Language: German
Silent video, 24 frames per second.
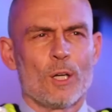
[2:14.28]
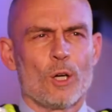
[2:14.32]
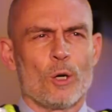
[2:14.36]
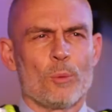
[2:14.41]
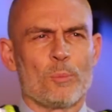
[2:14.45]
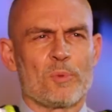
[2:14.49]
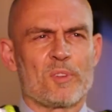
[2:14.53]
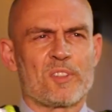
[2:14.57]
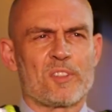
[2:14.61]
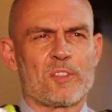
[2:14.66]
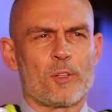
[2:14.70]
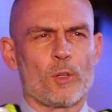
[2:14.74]

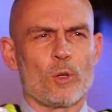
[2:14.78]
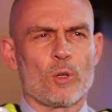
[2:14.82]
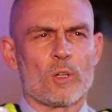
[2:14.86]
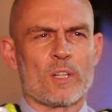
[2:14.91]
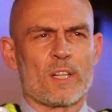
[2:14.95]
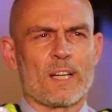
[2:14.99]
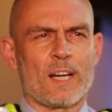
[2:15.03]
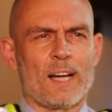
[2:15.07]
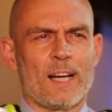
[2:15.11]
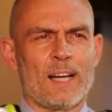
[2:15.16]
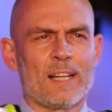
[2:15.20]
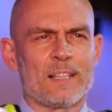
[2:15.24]
Um
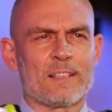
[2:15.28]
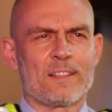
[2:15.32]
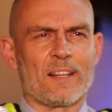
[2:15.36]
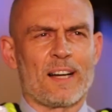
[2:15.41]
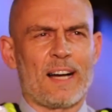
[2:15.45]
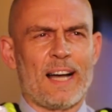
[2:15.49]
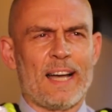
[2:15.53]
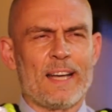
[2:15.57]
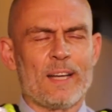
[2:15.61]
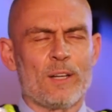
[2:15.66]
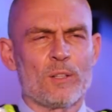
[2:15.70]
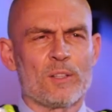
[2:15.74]
ca.
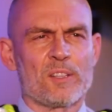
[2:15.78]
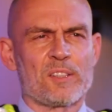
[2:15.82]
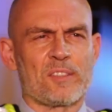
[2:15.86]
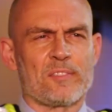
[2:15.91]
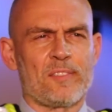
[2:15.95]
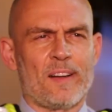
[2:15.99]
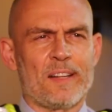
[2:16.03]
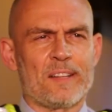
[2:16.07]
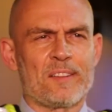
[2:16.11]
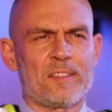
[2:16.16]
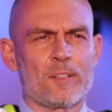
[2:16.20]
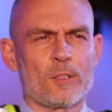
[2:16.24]

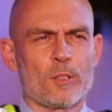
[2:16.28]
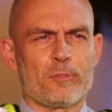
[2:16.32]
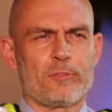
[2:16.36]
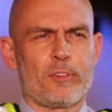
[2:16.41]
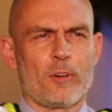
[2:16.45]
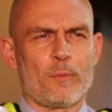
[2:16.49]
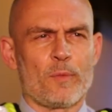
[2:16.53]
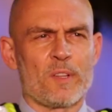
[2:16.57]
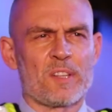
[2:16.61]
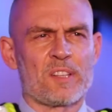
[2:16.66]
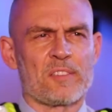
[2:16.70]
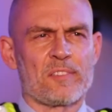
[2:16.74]
23.25 Uhr
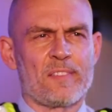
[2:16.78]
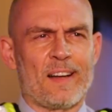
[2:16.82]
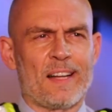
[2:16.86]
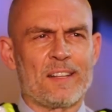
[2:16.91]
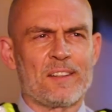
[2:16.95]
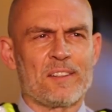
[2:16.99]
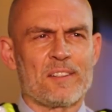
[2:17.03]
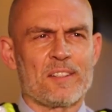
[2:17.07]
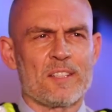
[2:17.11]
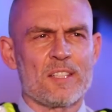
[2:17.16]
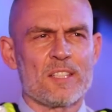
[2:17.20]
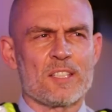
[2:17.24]

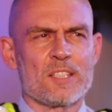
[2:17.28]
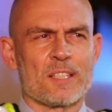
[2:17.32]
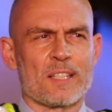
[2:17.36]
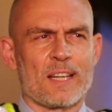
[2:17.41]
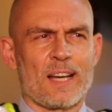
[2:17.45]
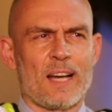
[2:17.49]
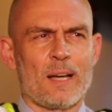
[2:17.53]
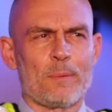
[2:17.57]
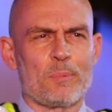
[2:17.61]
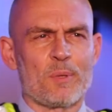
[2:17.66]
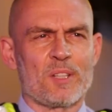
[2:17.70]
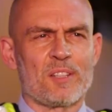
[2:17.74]

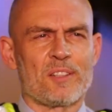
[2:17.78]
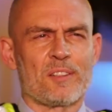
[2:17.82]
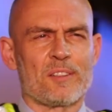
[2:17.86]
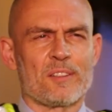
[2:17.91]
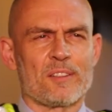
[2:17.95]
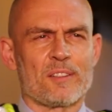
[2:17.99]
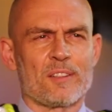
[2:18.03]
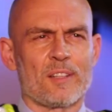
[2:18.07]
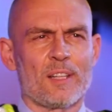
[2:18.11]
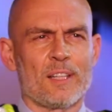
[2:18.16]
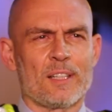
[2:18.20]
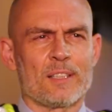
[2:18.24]
gab es
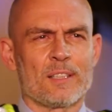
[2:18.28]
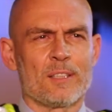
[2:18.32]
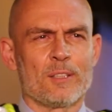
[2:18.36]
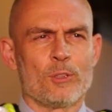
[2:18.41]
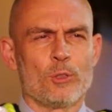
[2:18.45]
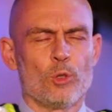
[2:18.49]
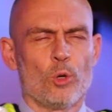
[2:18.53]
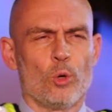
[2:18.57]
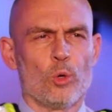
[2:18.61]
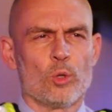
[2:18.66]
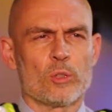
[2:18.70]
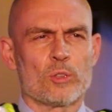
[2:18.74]

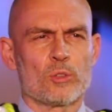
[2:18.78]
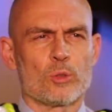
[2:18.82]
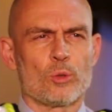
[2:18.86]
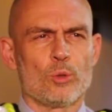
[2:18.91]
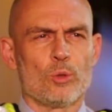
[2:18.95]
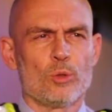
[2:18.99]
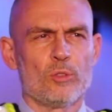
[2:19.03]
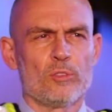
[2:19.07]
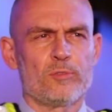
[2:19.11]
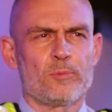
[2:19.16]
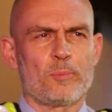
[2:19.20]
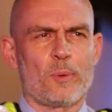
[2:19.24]
einen
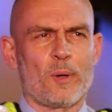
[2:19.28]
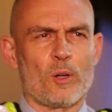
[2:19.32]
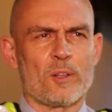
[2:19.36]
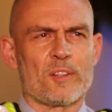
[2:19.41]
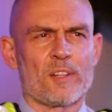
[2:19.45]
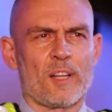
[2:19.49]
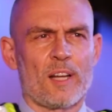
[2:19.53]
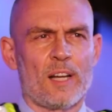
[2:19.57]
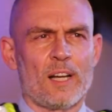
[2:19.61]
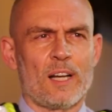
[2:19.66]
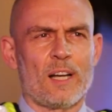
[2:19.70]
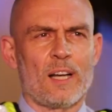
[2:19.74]
Notruf bei
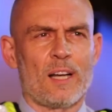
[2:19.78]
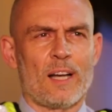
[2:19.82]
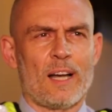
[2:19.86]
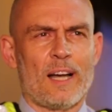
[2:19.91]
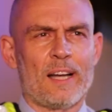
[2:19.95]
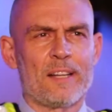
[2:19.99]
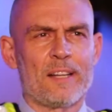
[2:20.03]
unserer